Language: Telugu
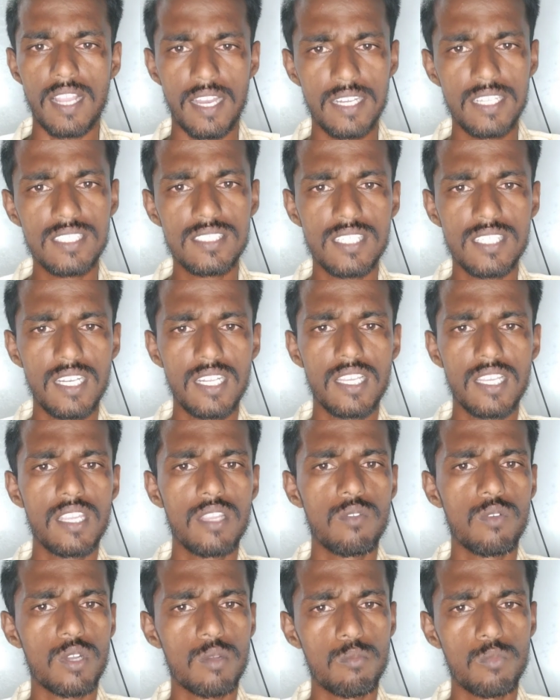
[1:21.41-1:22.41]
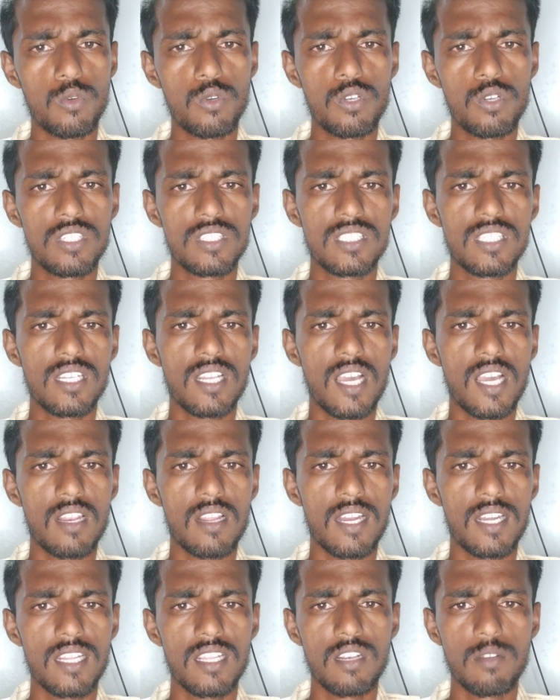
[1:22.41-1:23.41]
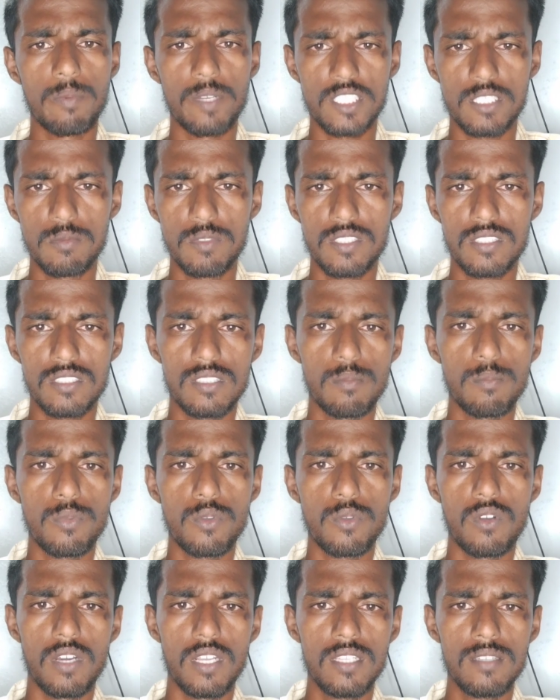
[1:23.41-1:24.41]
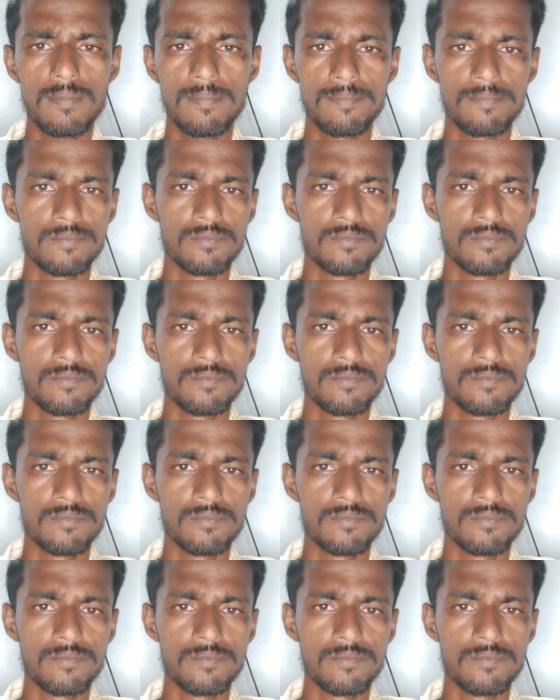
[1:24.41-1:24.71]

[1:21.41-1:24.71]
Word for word: కనీసానికి ఒక మూడు నుంచి నాలుగు కటింగ్లు పచ్చిమిర్చి తెంపుకోవాలి